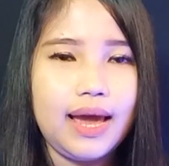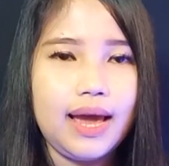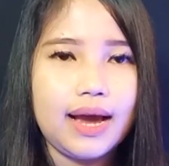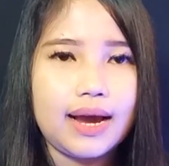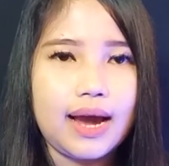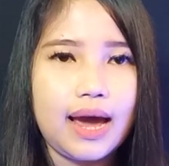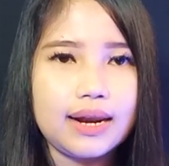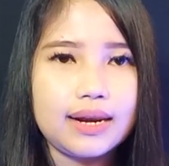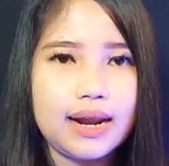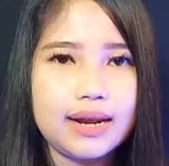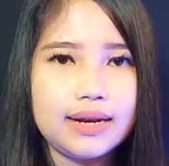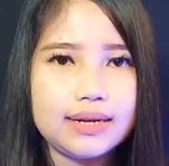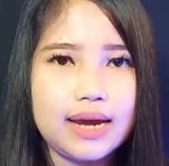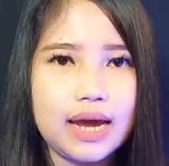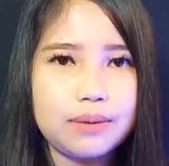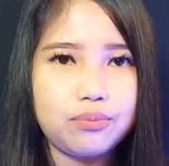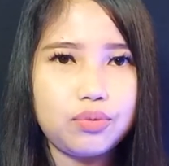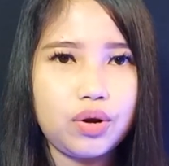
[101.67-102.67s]
Karena
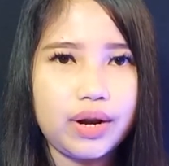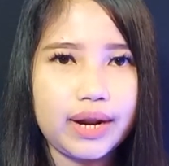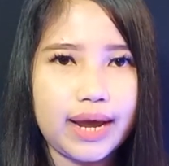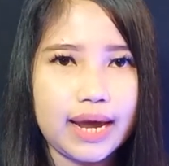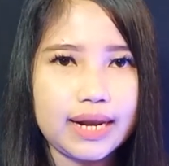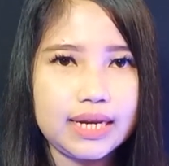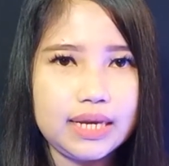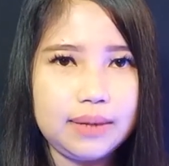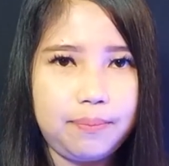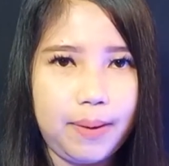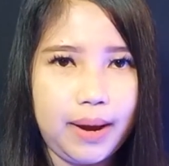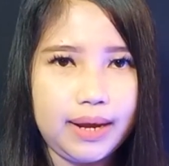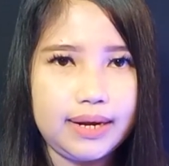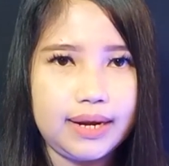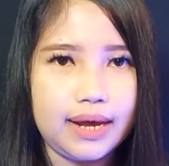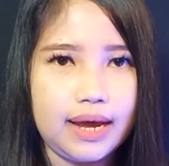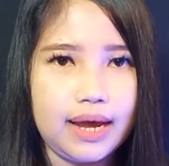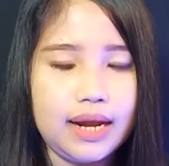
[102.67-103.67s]
dengan menunaikan
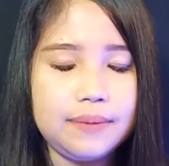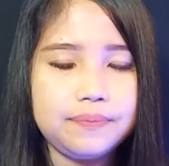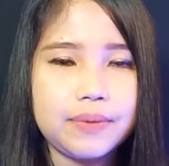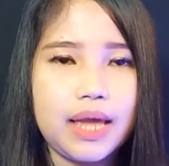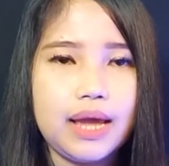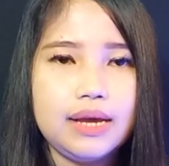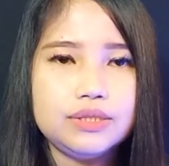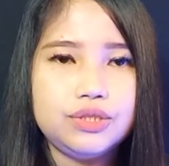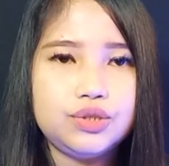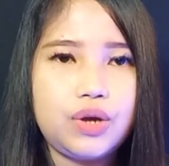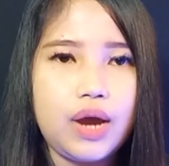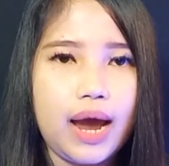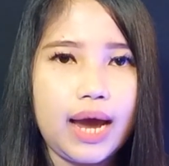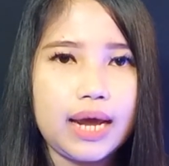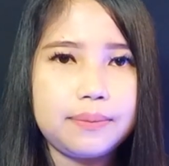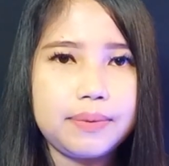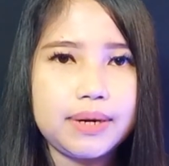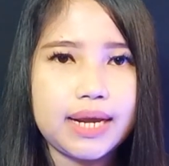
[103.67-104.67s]
ibadah,
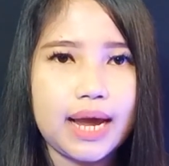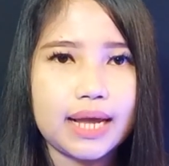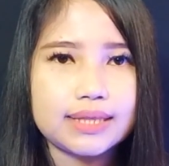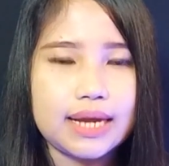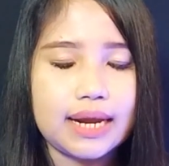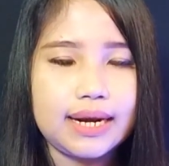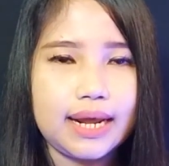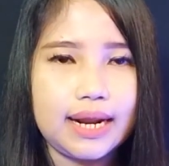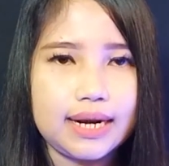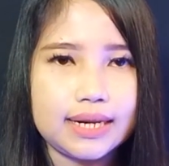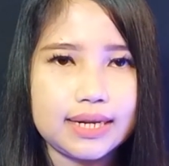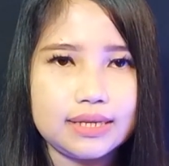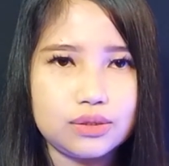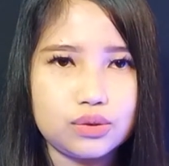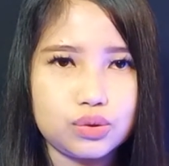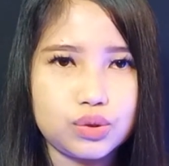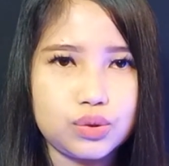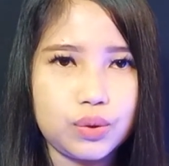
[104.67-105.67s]
juga akan meningkatkan
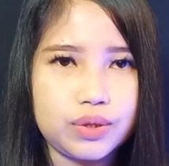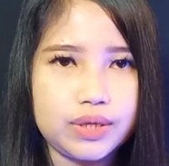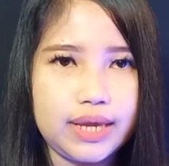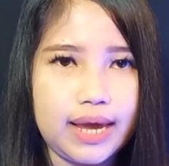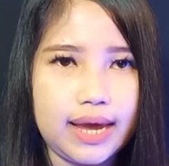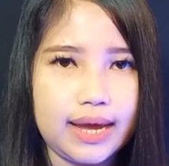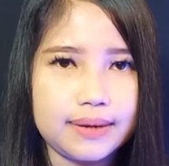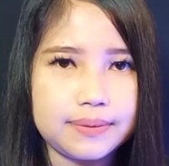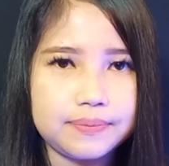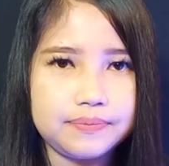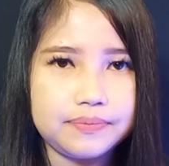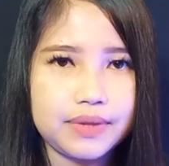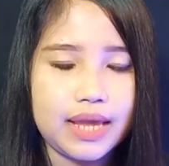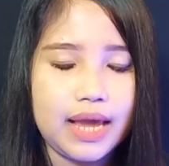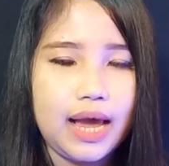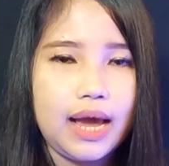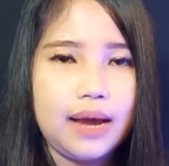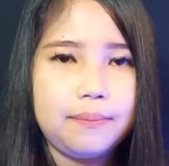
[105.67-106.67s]
energi susuknya,
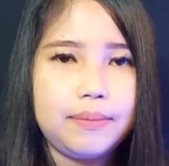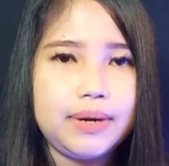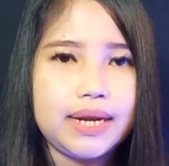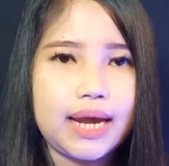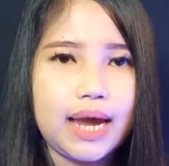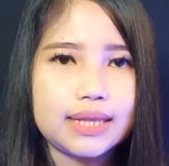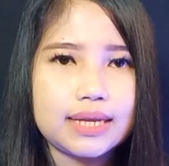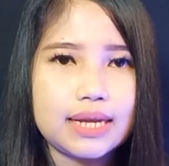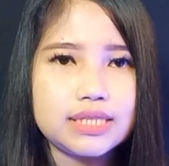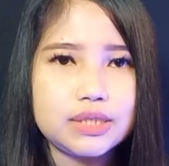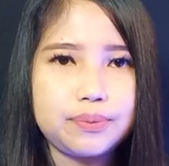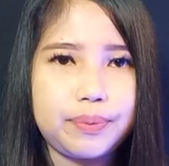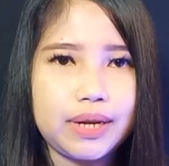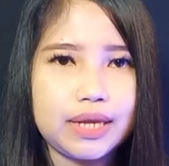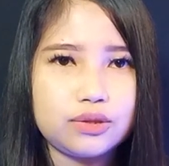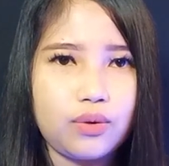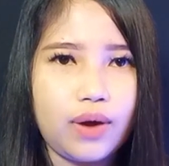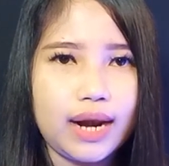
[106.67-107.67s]
meningkatkan
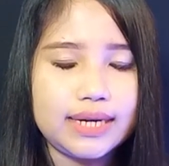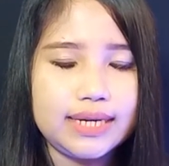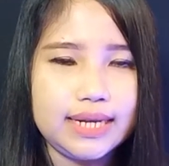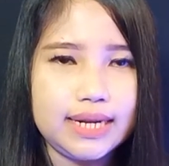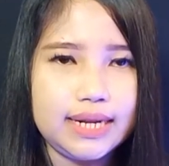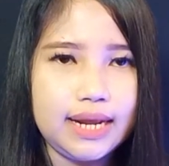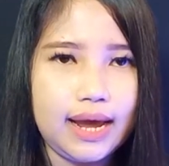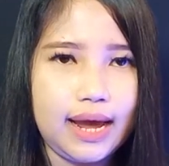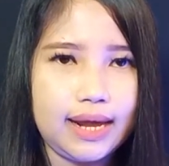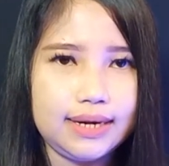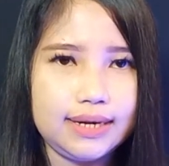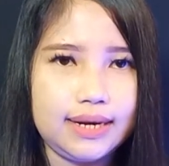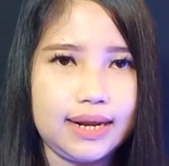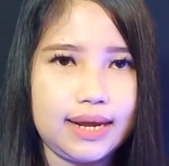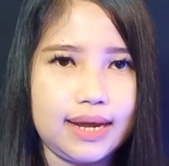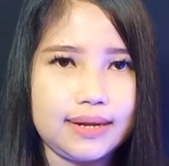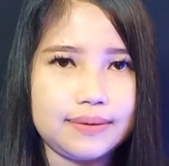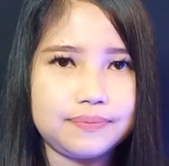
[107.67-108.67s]
spiritual diri
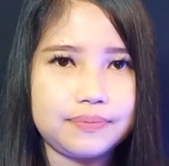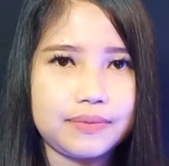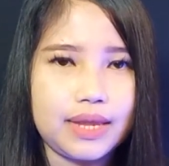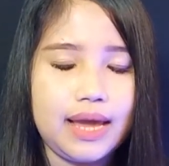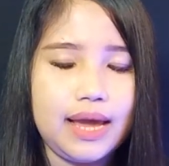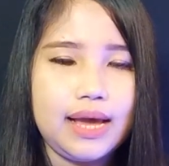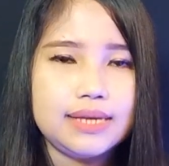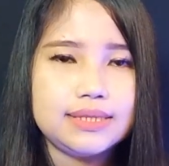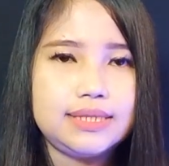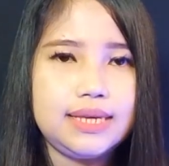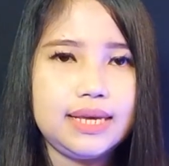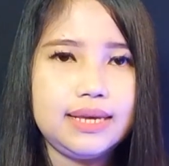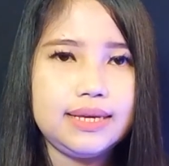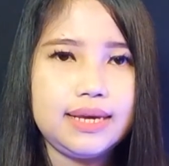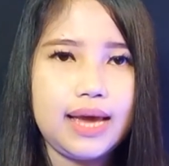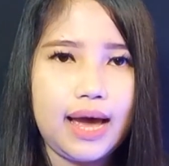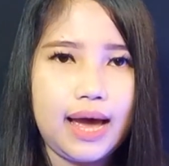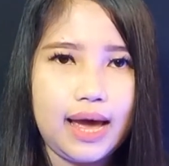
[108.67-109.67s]
Anda,
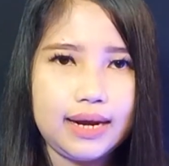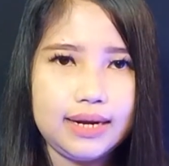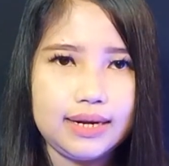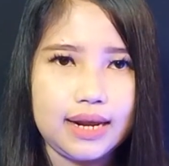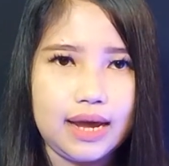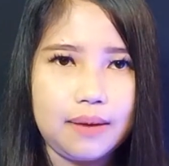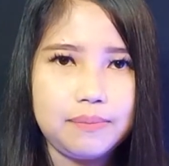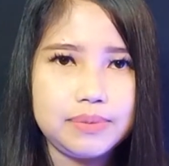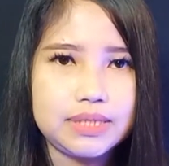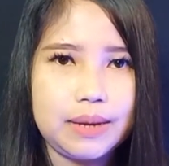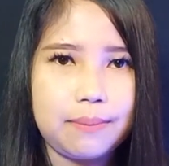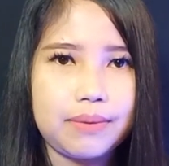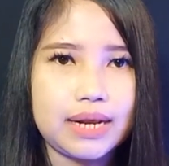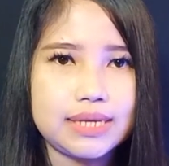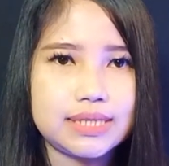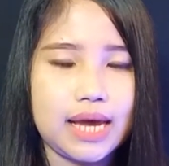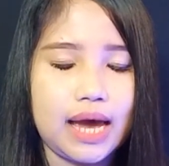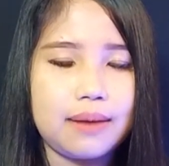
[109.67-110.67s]
sehingga Anda bisa
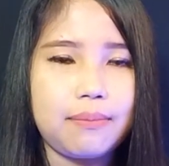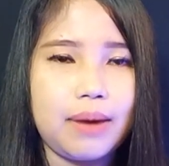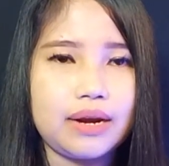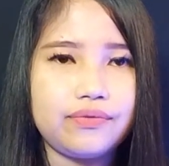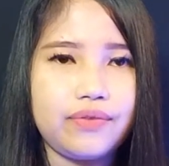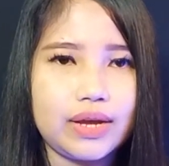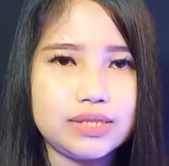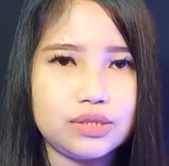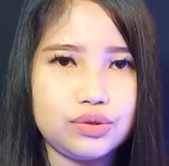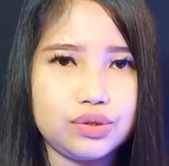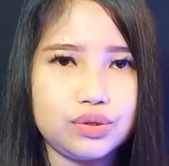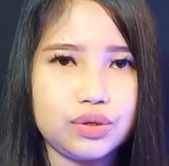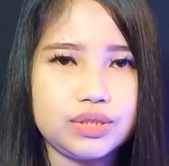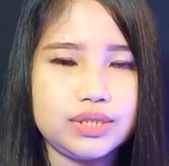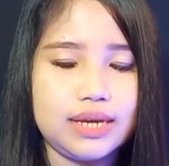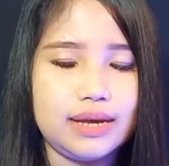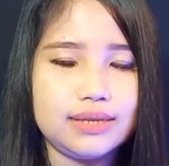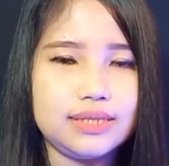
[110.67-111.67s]
merasakan manfaat
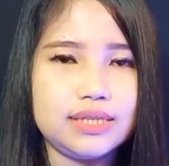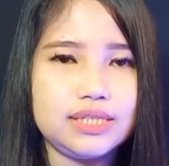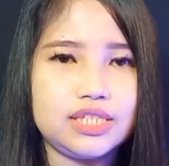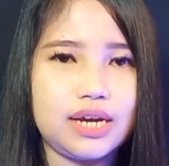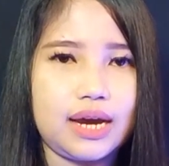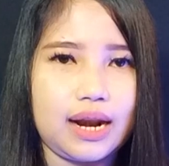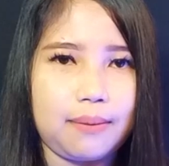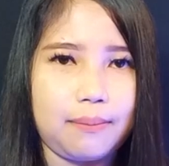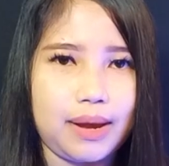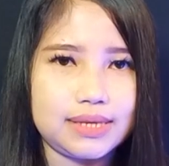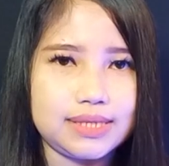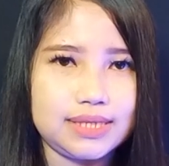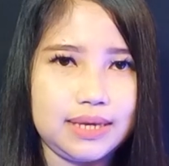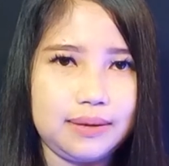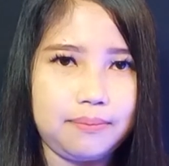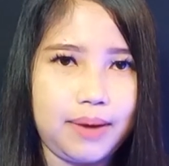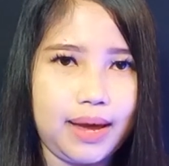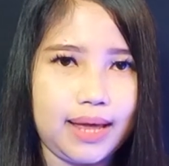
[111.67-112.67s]
susuknya secara
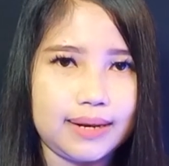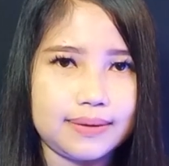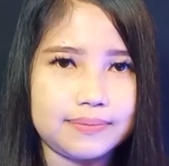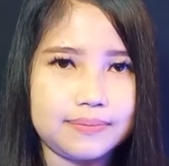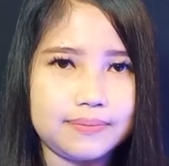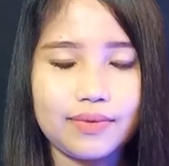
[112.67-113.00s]
maksimal.